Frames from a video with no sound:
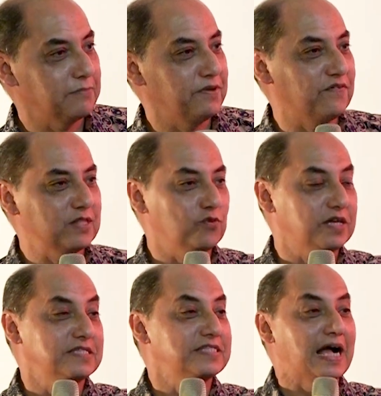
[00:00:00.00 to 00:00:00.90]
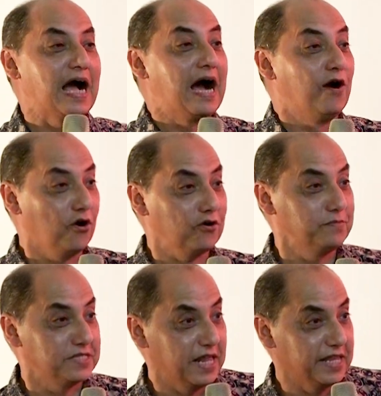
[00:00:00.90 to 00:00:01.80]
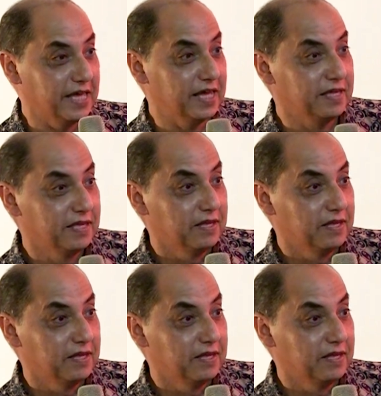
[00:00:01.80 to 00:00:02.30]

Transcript: Tapi fatwa tentang Ahok misalnya,